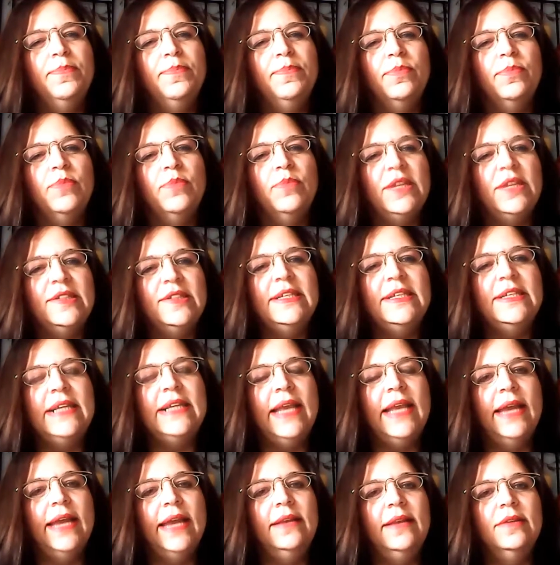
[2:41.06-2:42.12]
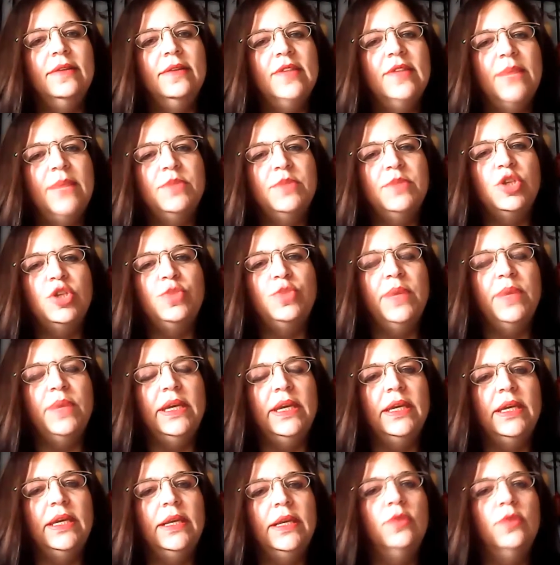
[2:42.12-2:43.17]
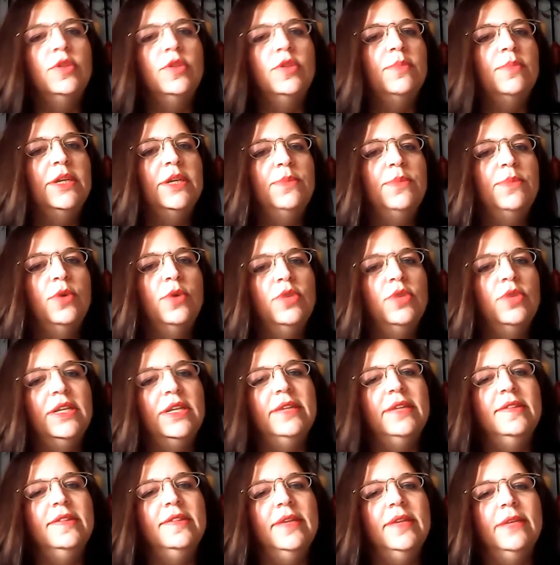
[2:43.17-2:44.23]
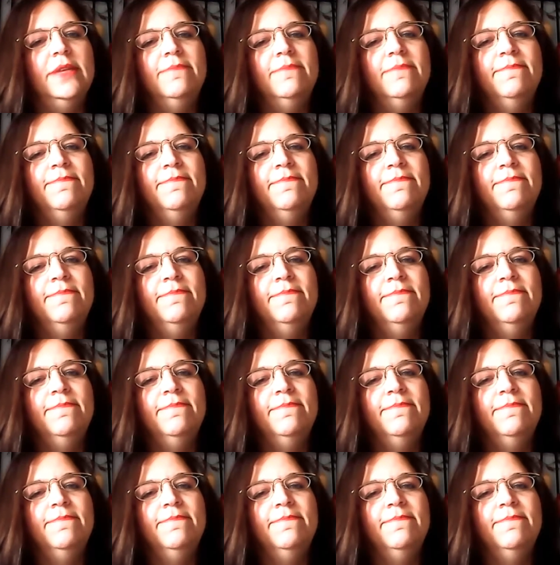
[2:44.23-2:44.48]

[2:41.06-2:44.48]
Das sind die kleinen Selbstgespräche, die uns manchmal runterziehen.